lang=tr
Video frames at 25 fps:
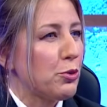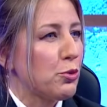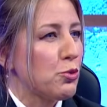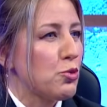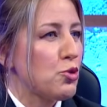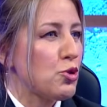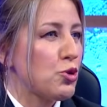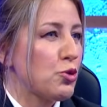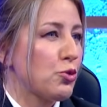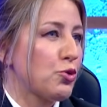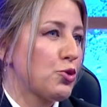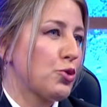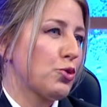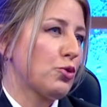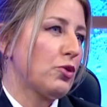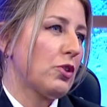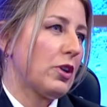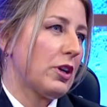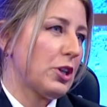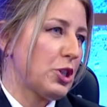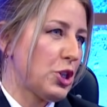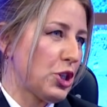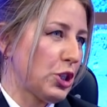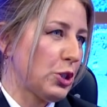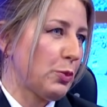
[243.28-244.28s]
uçuşun
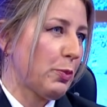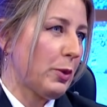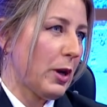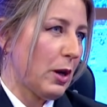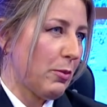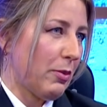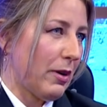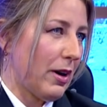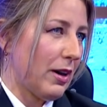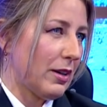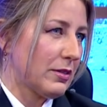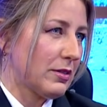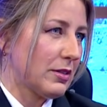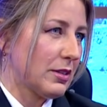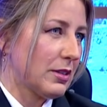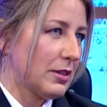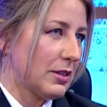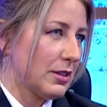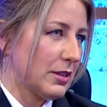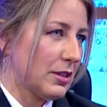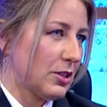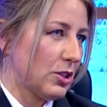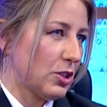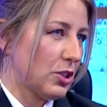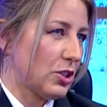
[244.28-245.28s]
açılıp
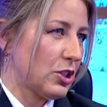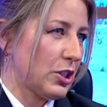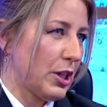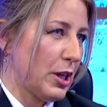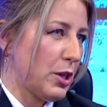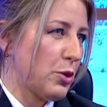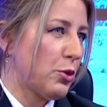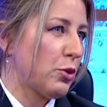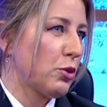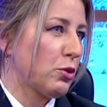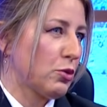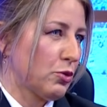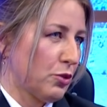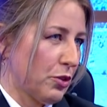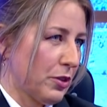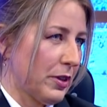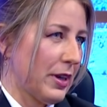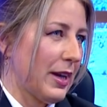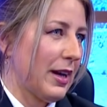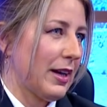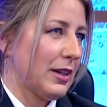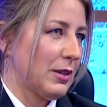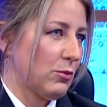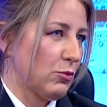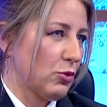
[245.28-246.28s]
kapandığı şeyler oluyor
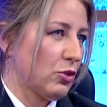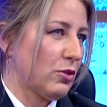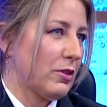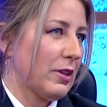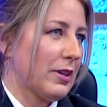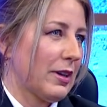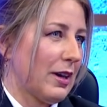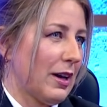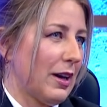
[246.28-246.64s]
yani mutlaka.